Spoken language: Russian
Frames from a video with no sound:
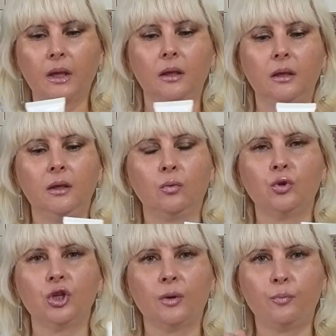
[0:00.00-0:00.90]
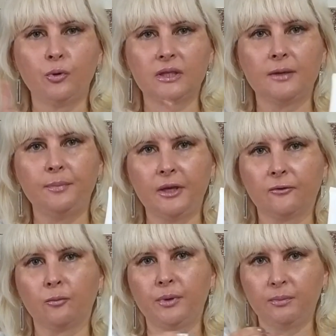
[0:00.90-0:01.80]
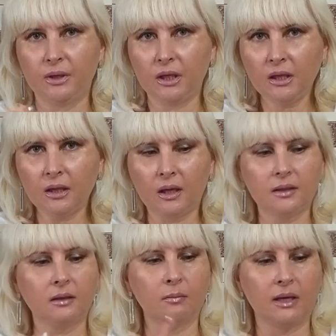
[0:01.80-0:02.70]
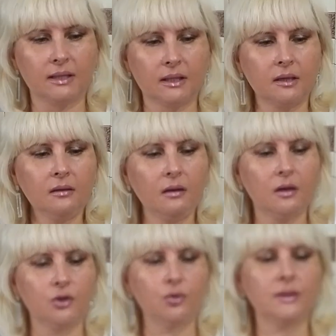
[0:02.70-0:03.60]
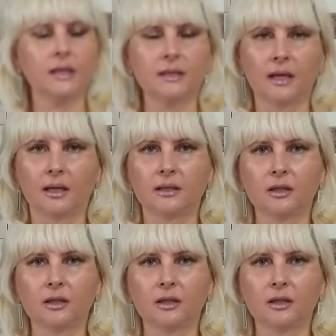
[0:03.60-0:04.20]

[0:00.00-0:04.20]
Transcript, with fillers: И уже после первого применения этой маски хочу сказать,